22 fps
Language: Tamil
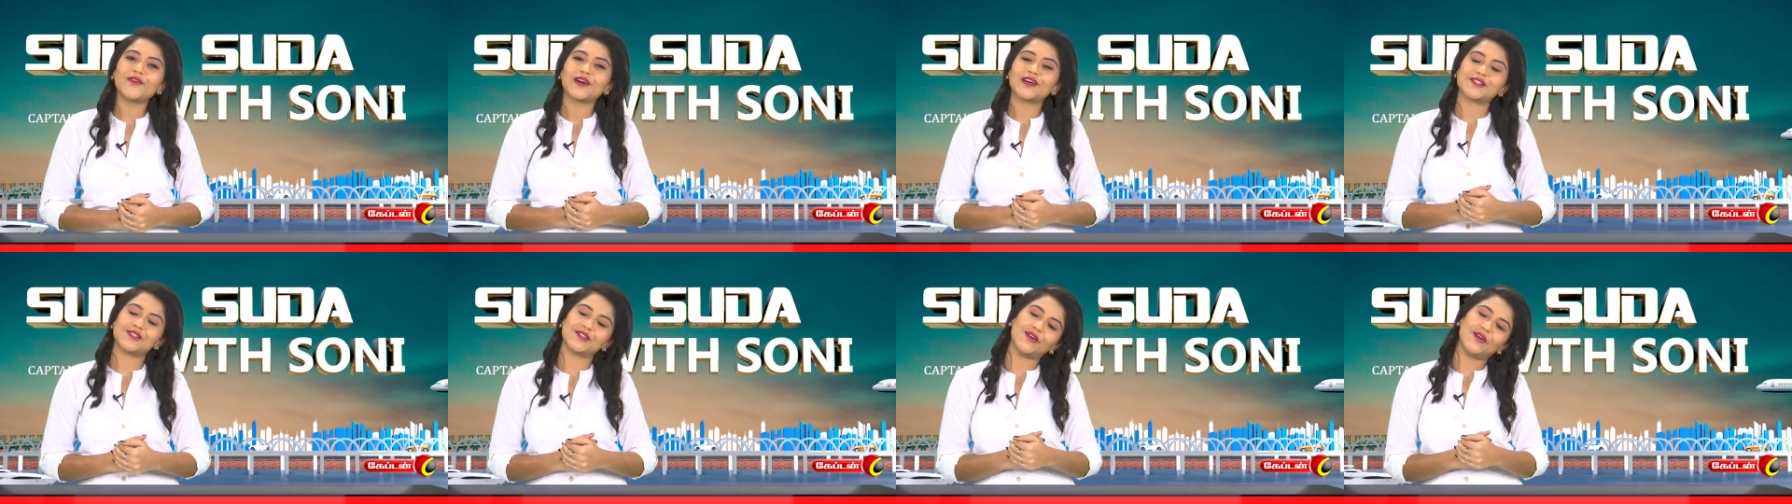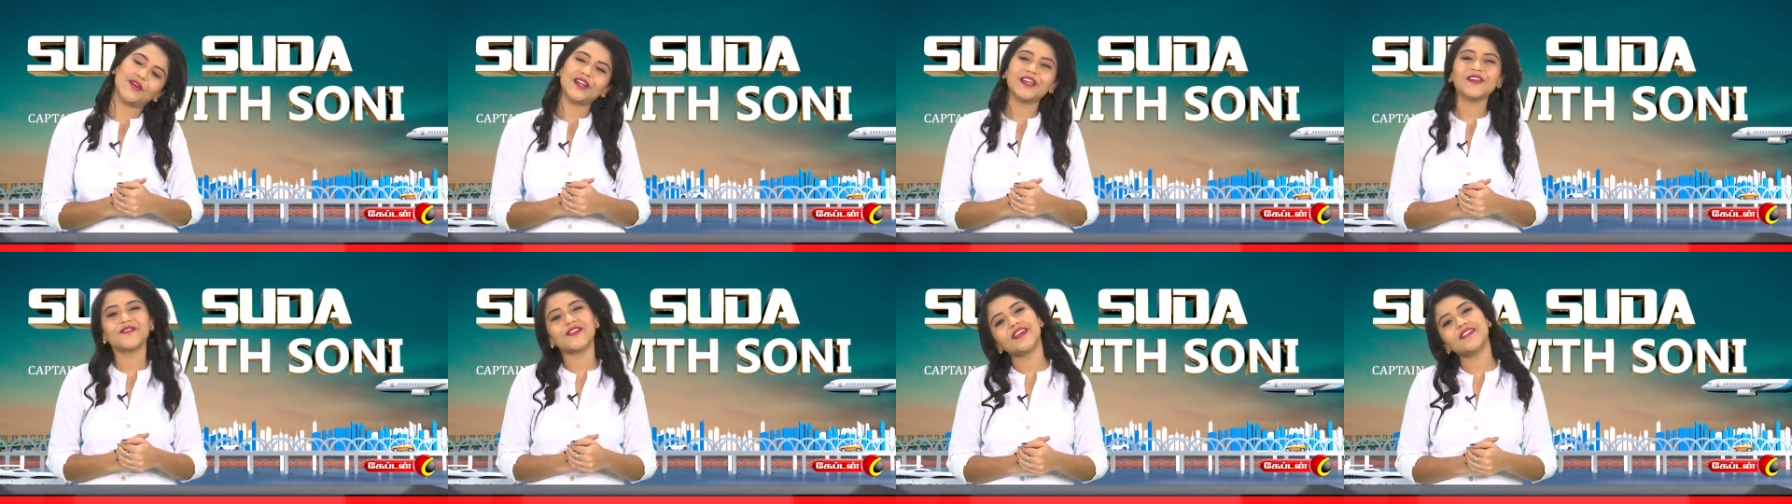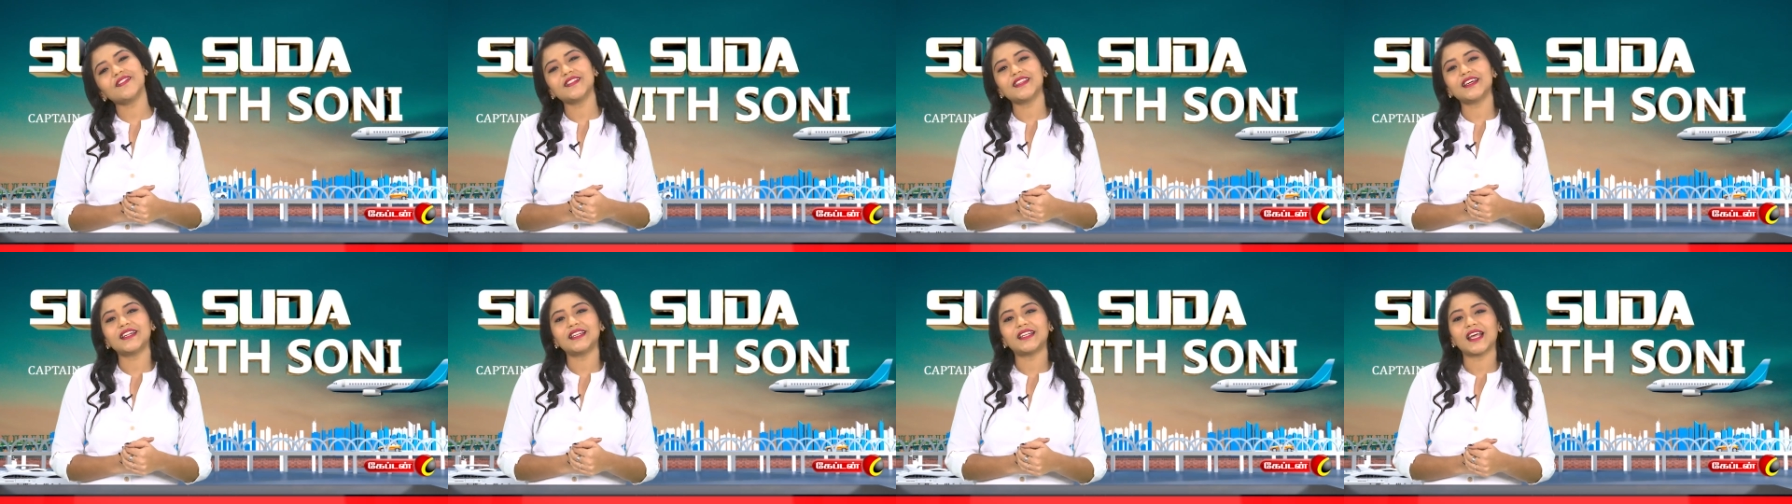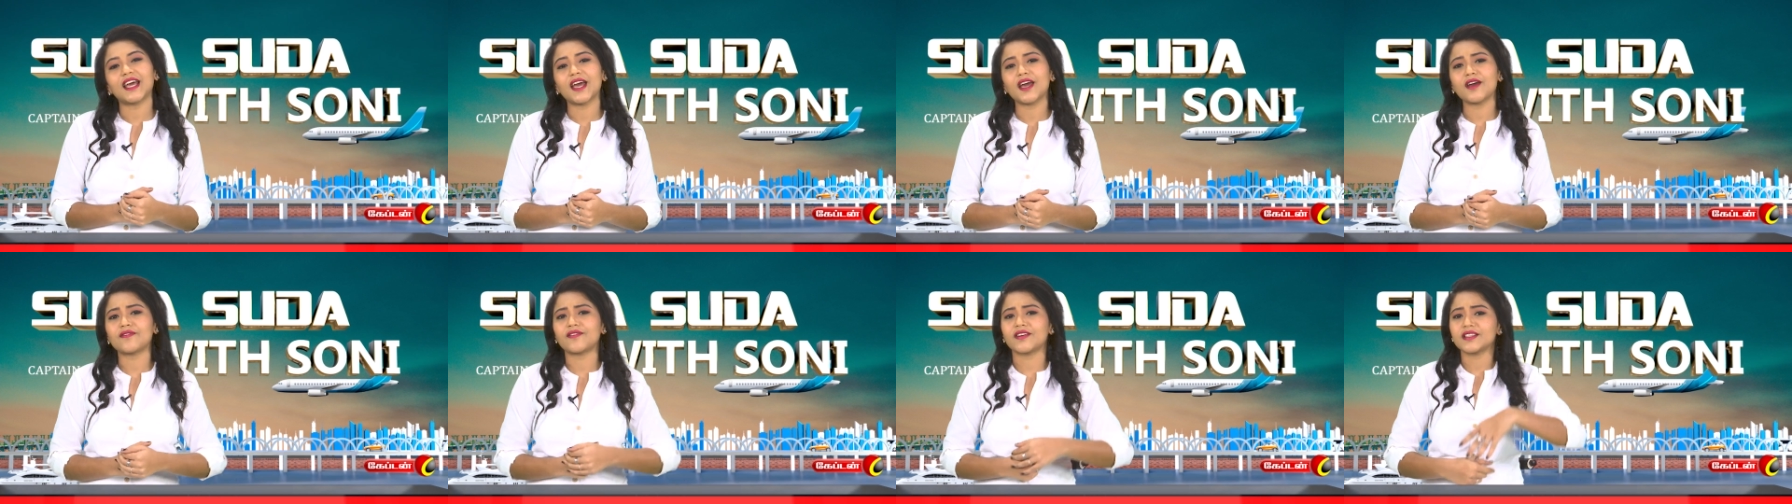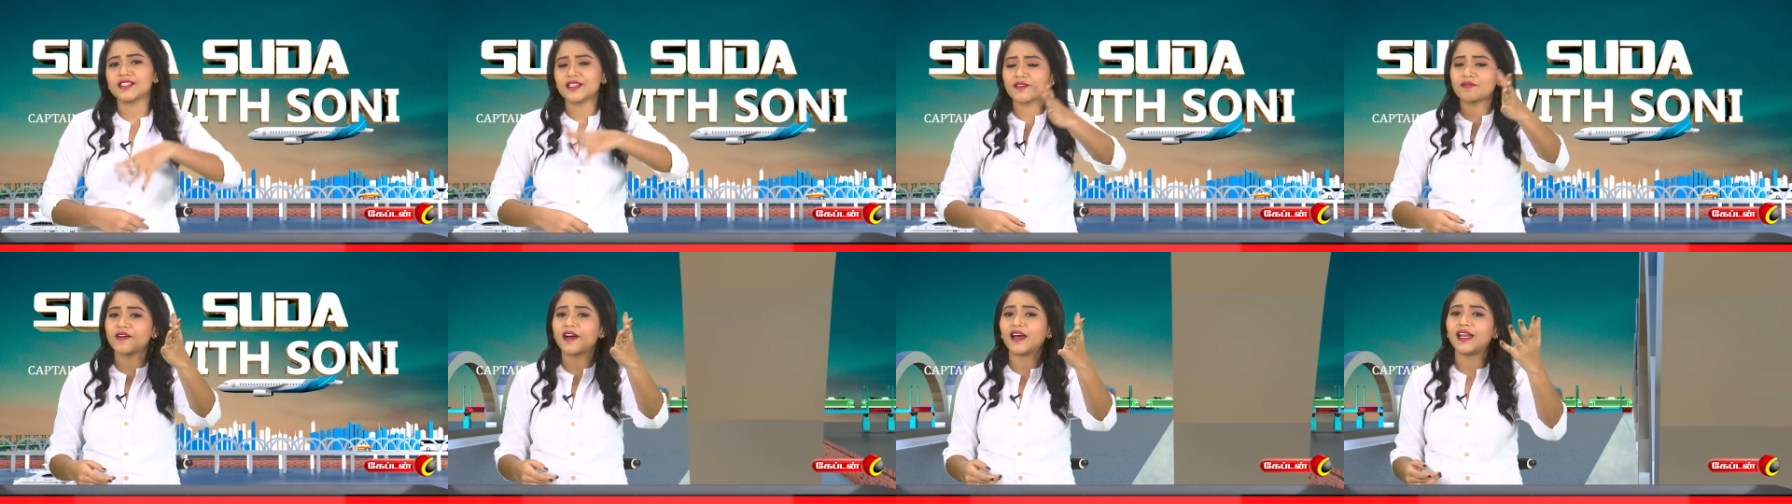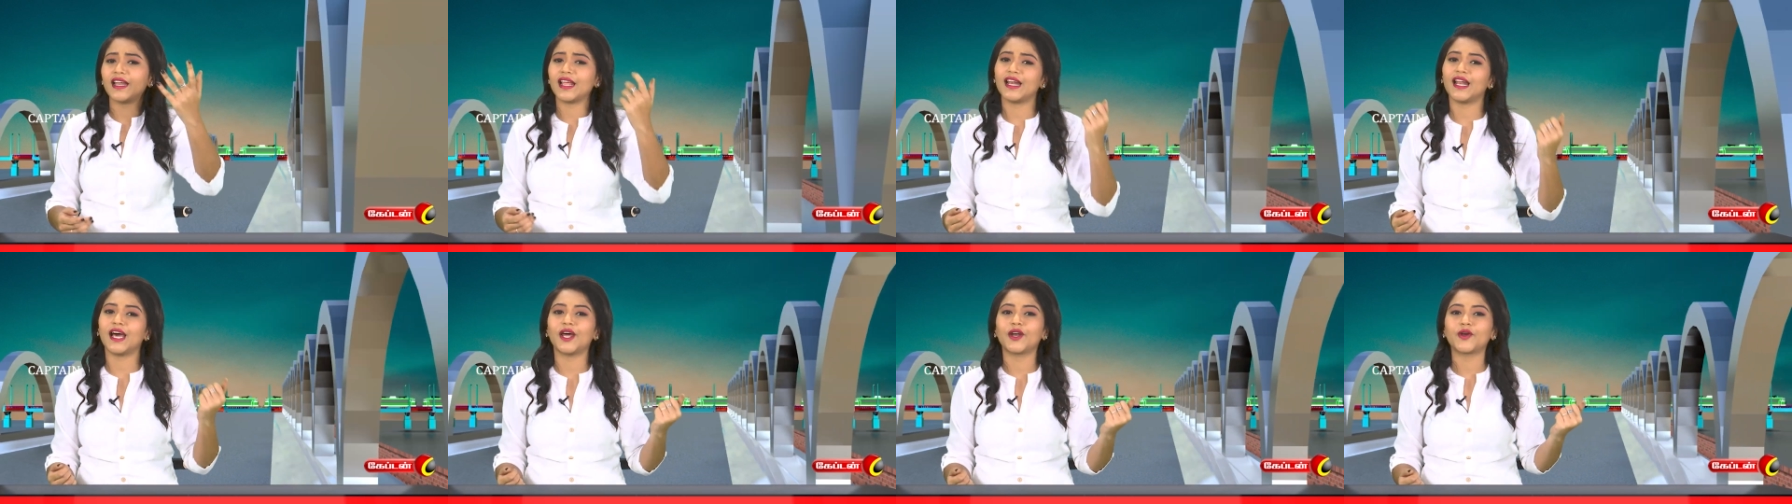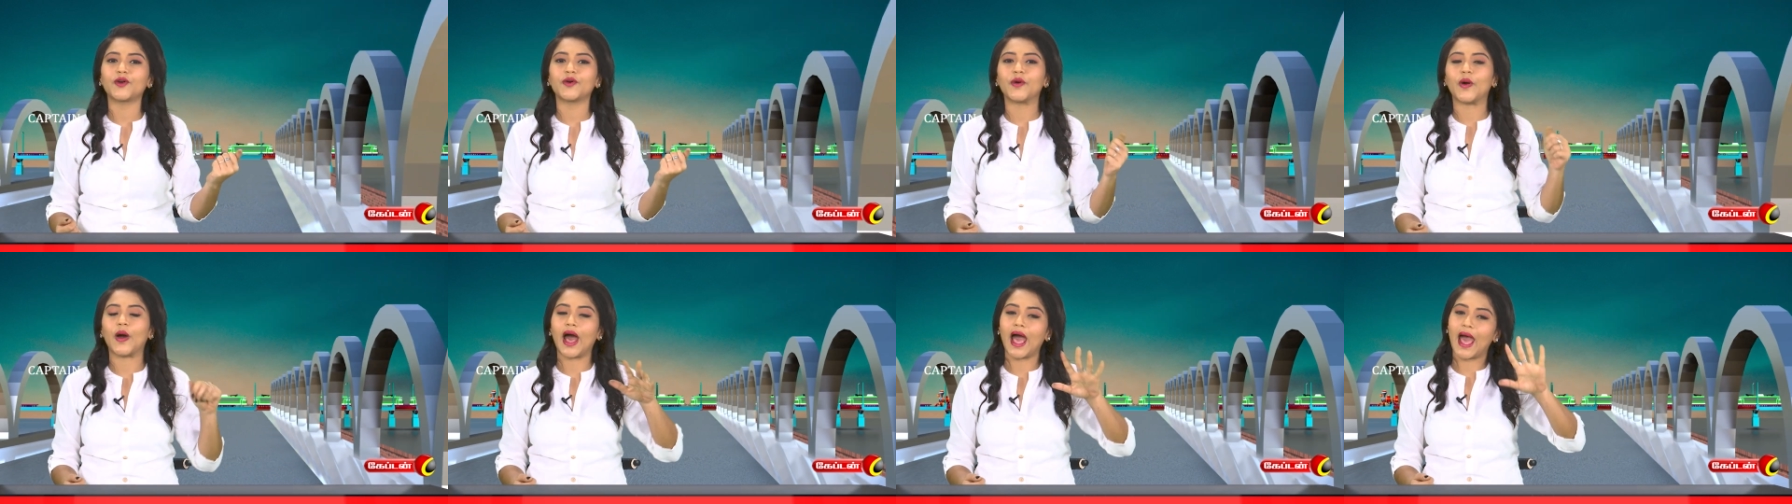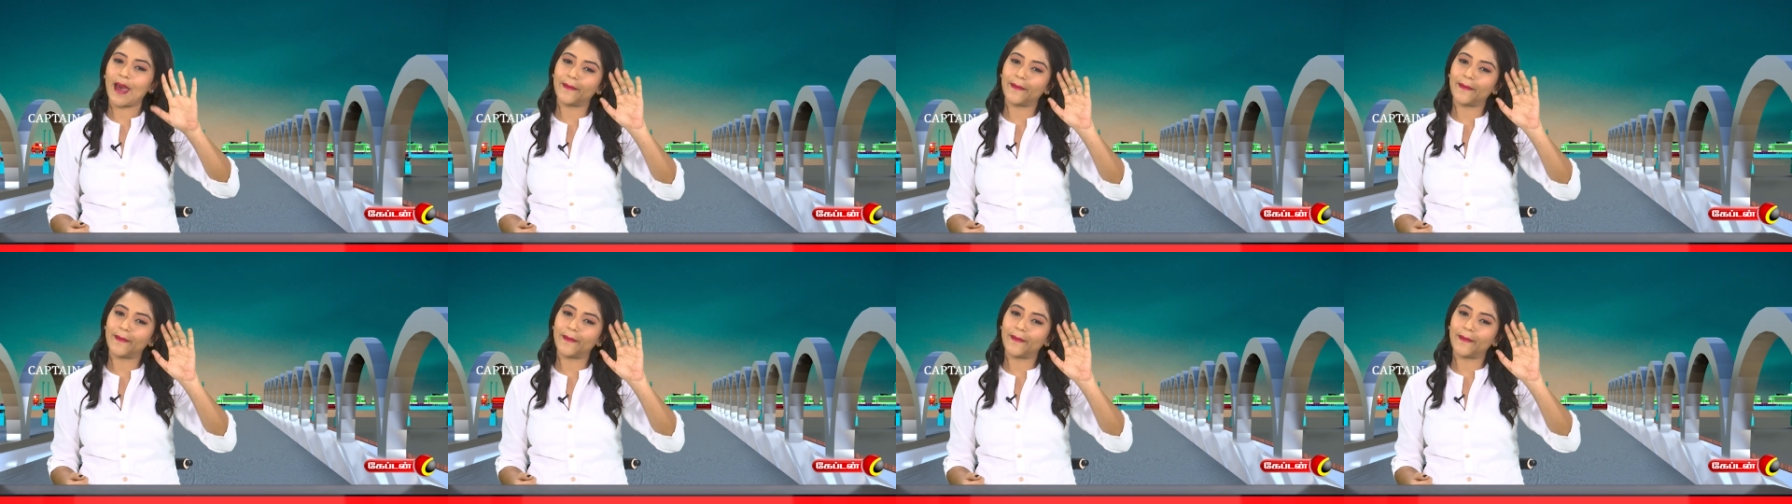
உங்கள் சோனி வந்துட்டேன் ஃபர்ஸ்ட் ஆஃப் ஆல் எல்லாருக்கும்